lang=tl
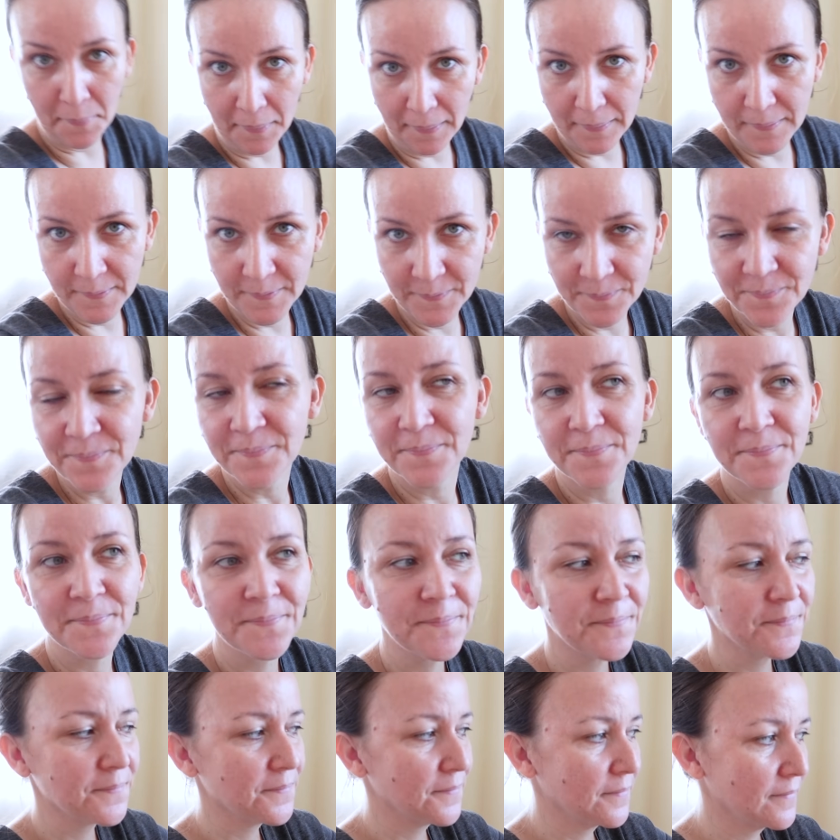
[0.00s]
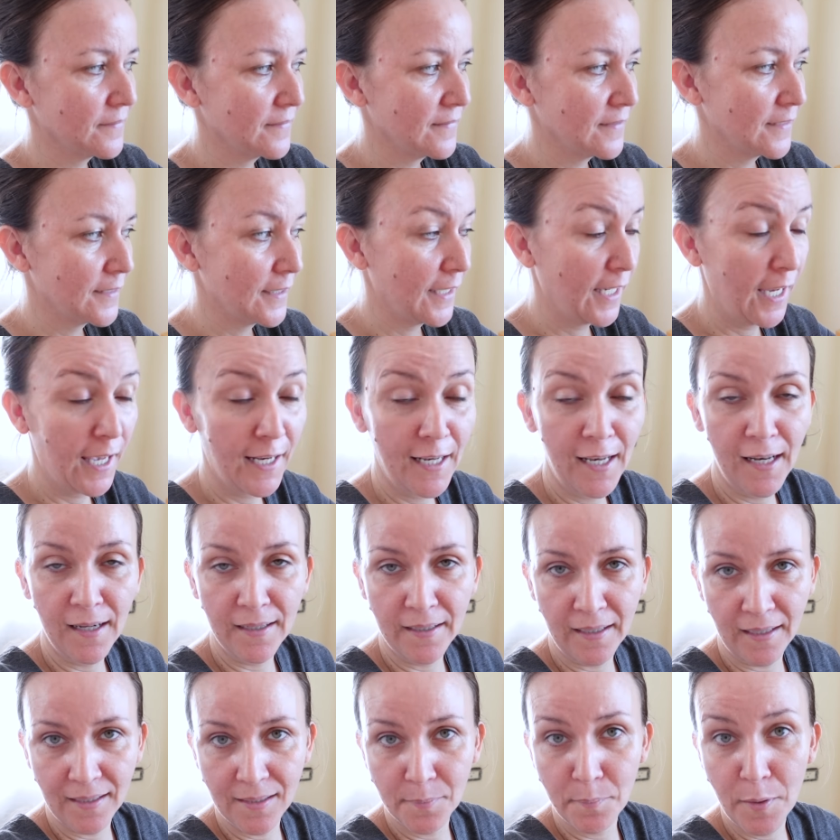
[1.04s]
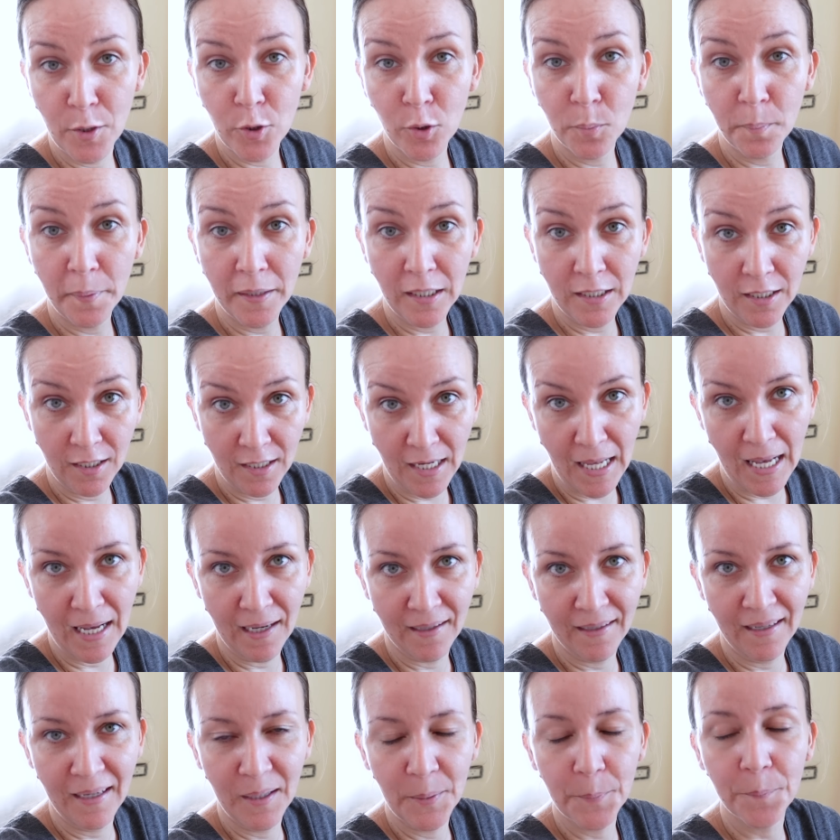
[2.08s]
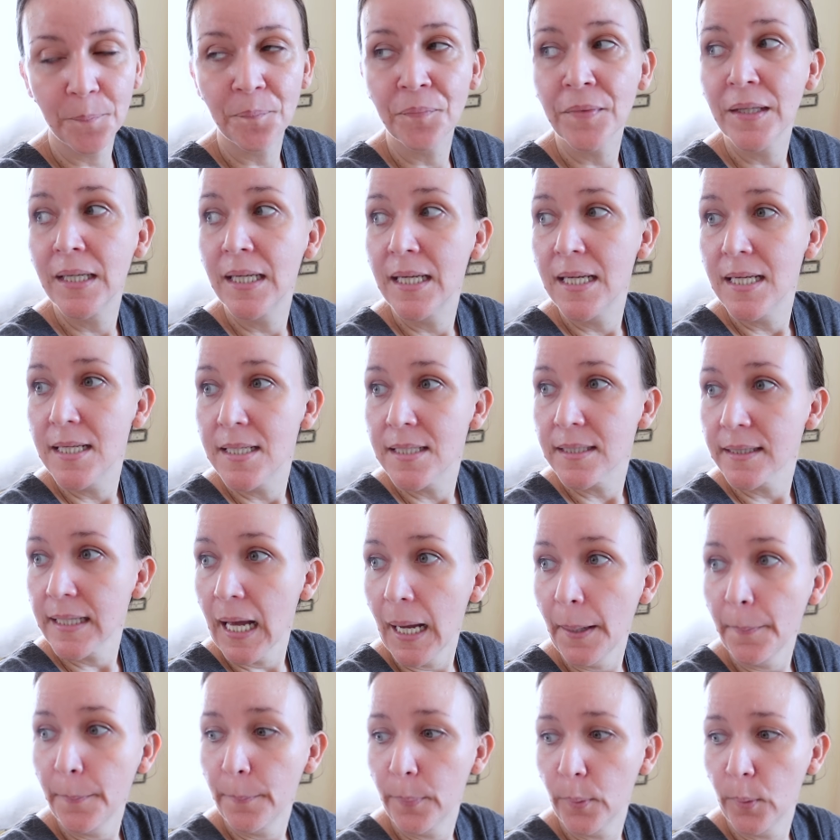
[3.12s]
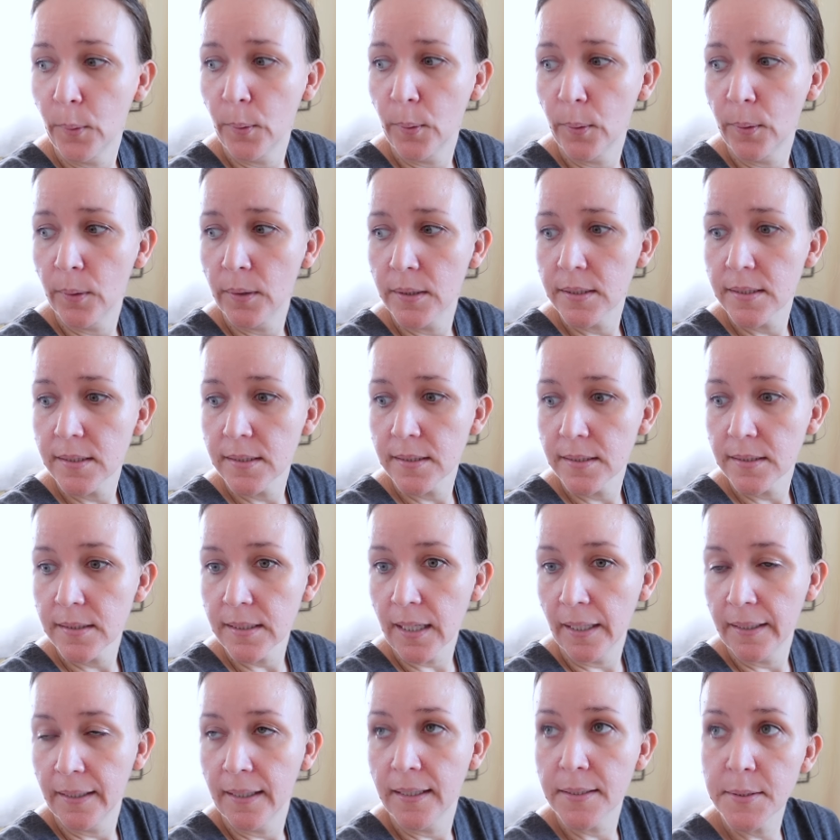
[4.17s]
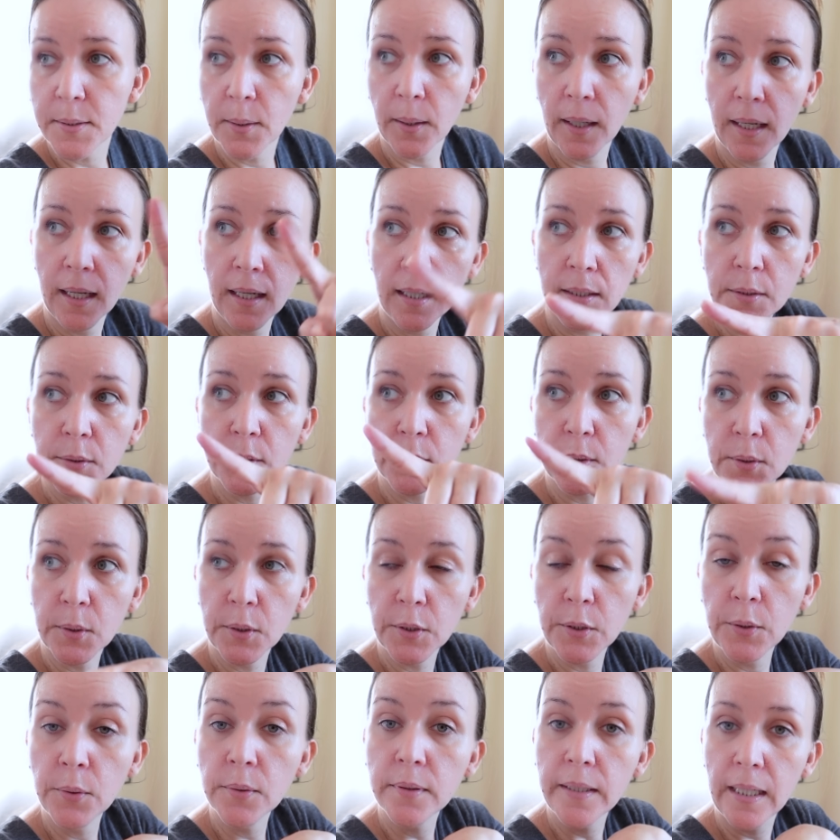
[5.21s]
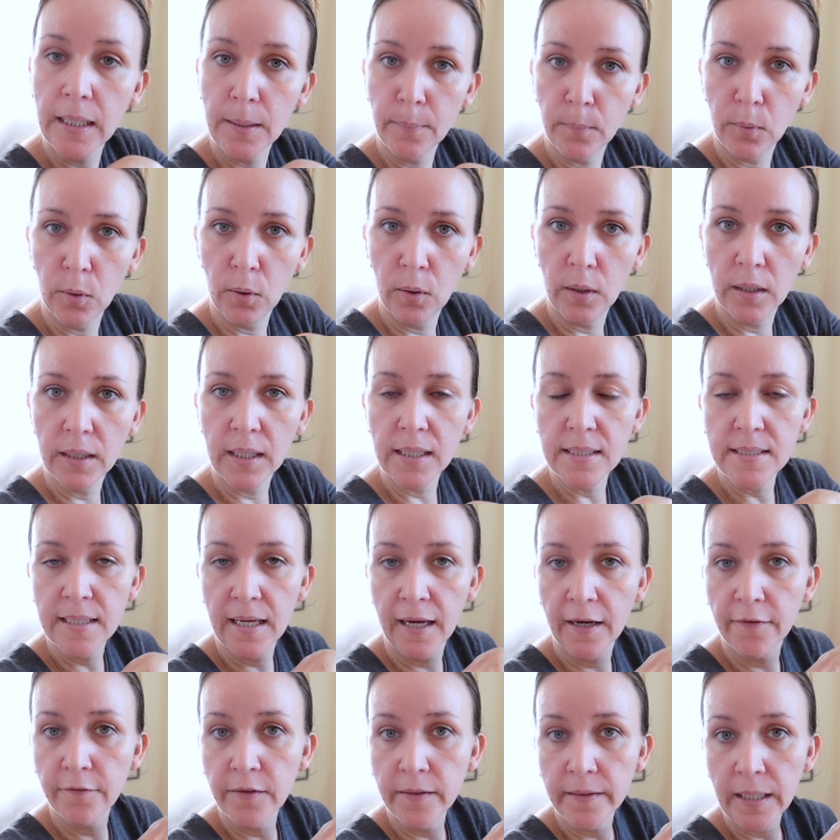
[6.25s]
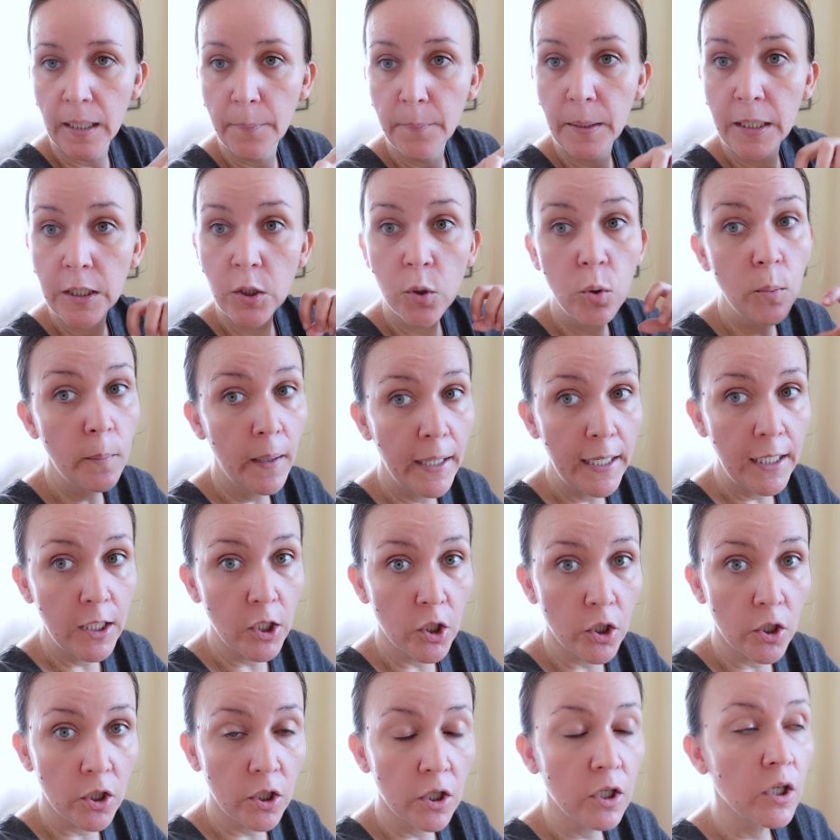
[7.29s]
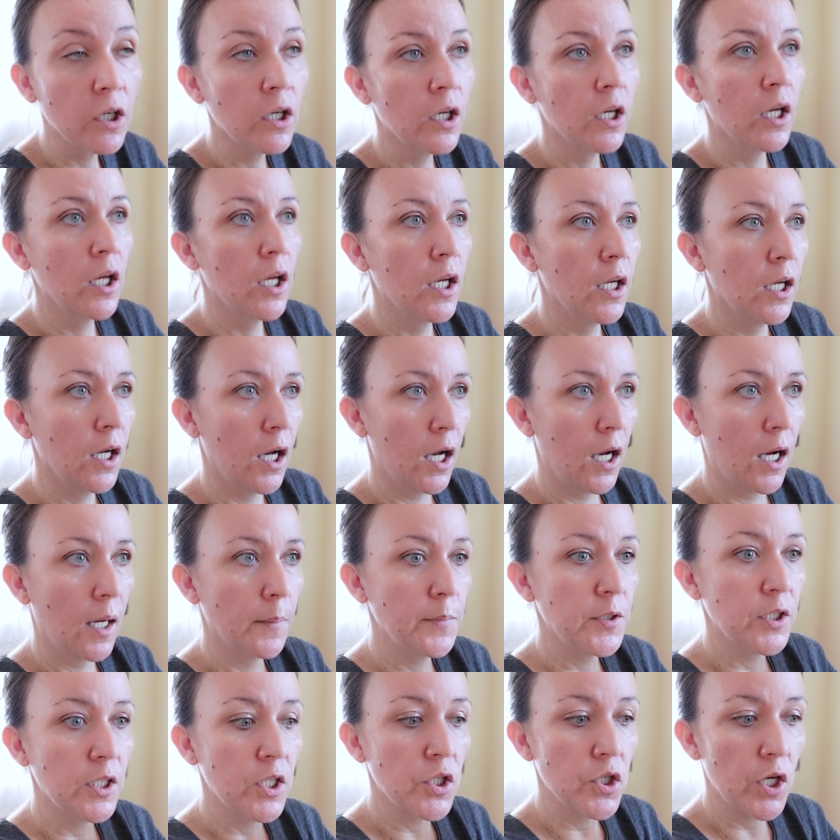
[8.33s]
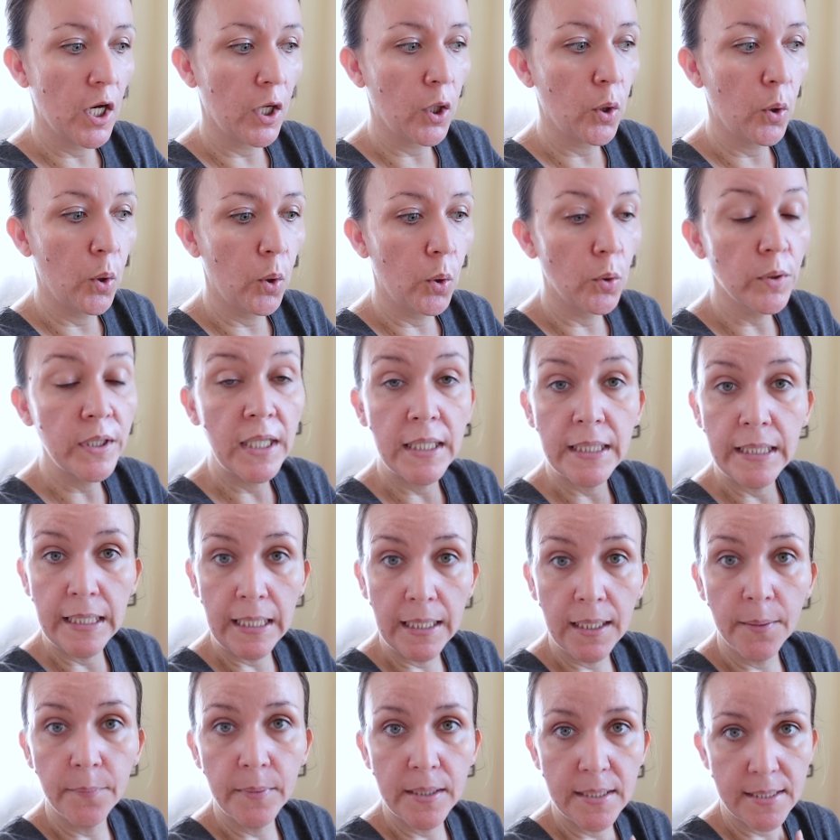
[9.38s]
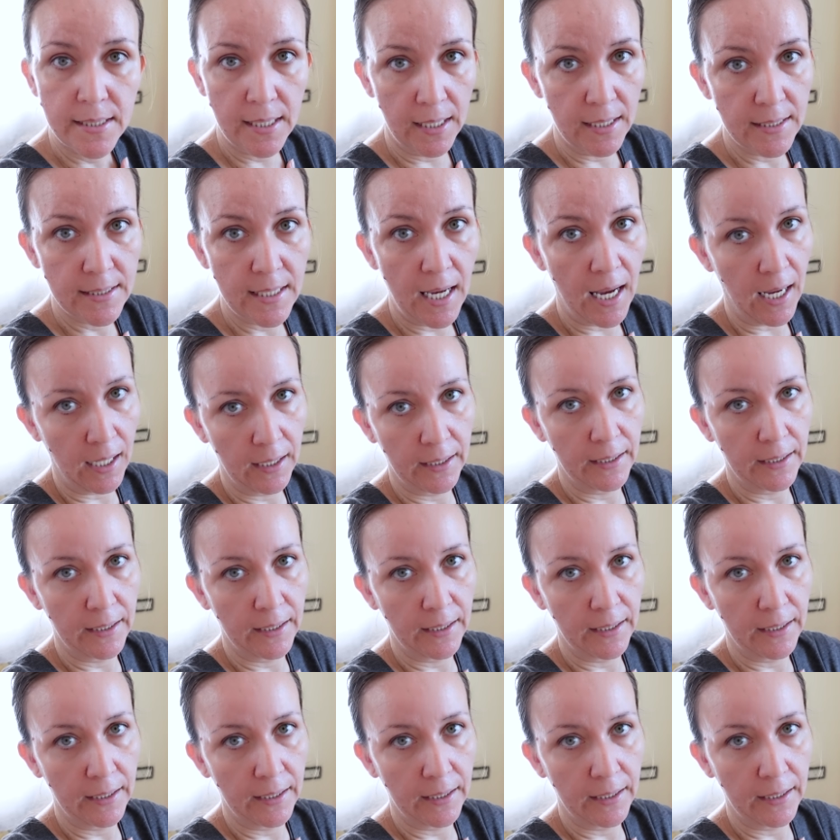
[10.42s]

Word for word: ba? Carry lang yan. Meron pa rin yan hangin. Tapos, ayan. So, kailangan ko doon yung table. Kasi every time my new minor, um, check ko kung nag-DM na sila sa